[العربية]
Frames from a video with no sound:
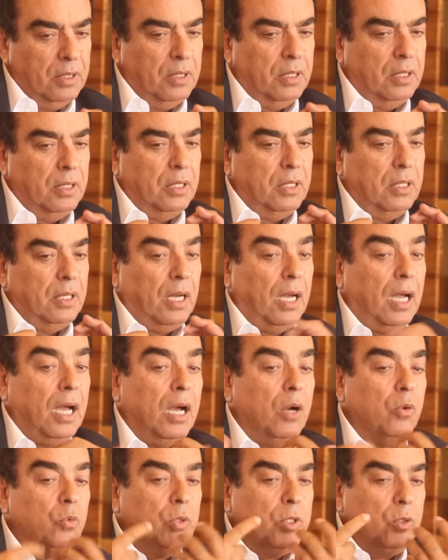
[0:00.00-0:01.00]
آه،
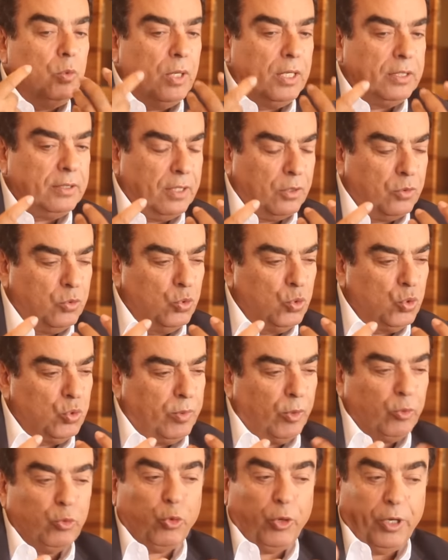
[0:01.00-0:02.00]
حاولوا أن تكونوا
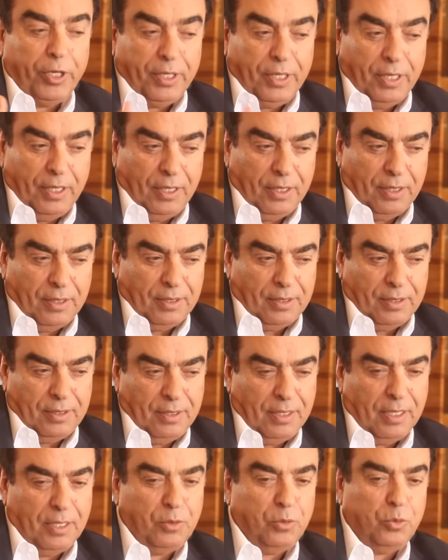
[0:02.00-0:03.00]
موضوعيين
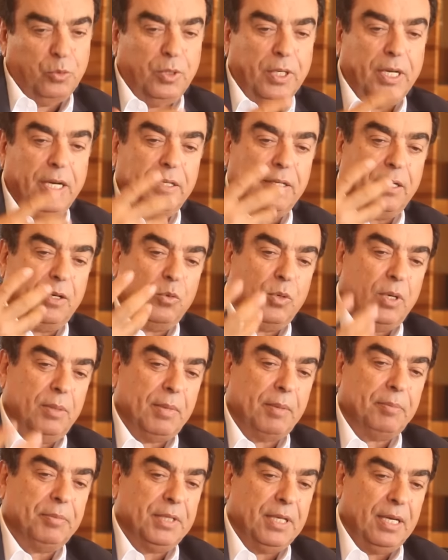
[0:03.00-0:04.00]
لأنه هذا هو
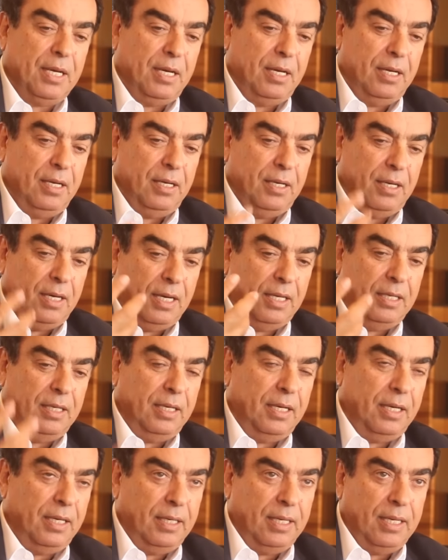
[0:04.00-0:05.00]
مبدأ
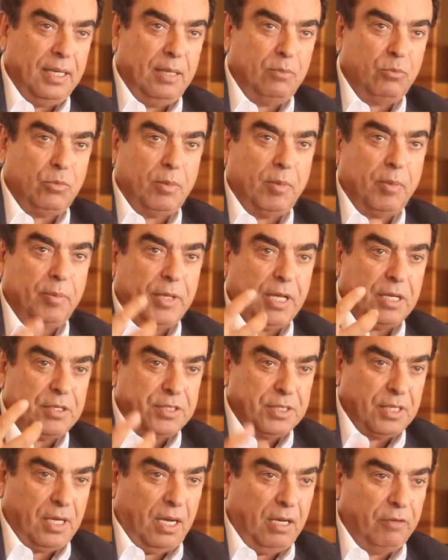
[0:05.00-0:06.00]
الإعلام ومبدأ
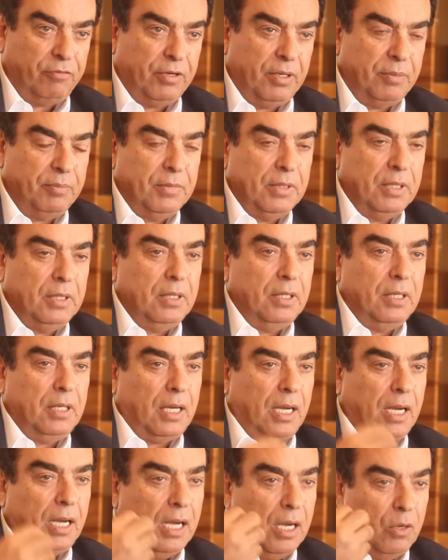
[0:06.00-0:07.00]
الصحافة
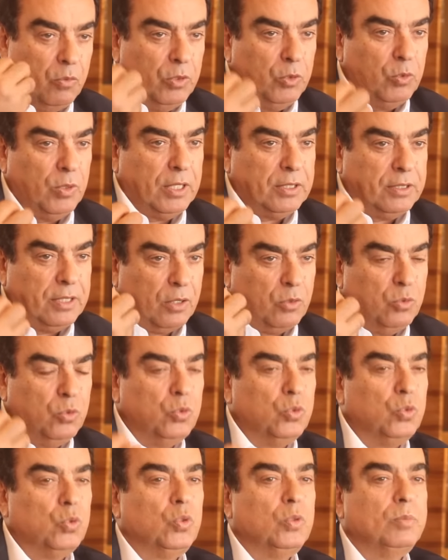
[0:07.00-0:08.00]
حاولوا أن
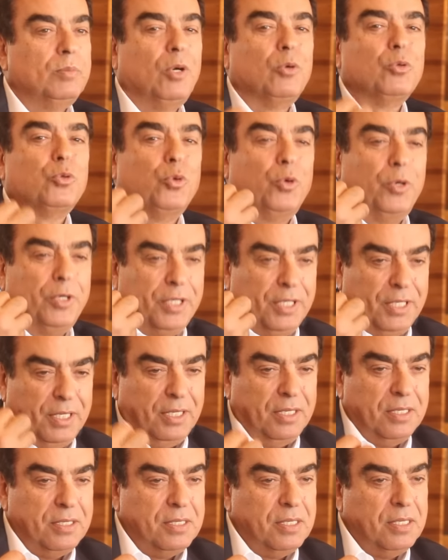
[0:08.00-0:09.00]
تكونوا
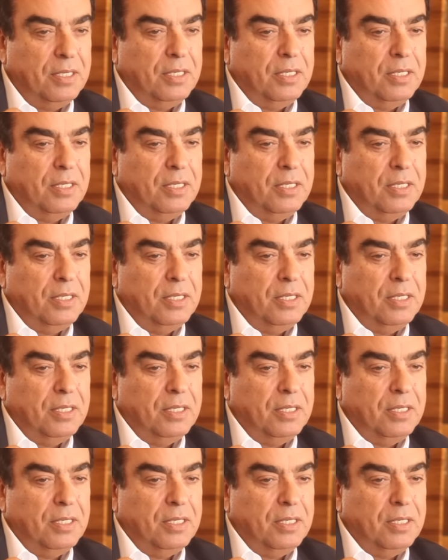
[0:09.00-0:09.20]
موضوعيين